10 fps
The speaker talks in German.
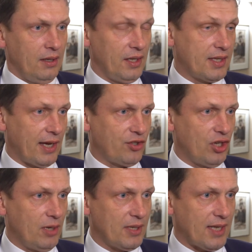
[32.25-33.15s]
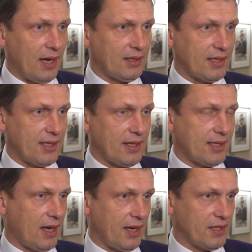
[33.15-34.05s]
Die Zeitschiene besagt, dass
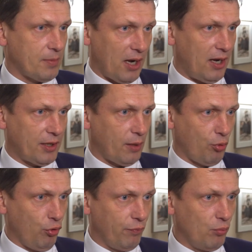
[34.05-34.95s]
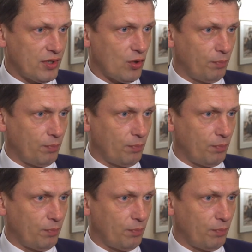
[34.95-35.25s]
jetzt der Landeswahlleiter prüfen muss,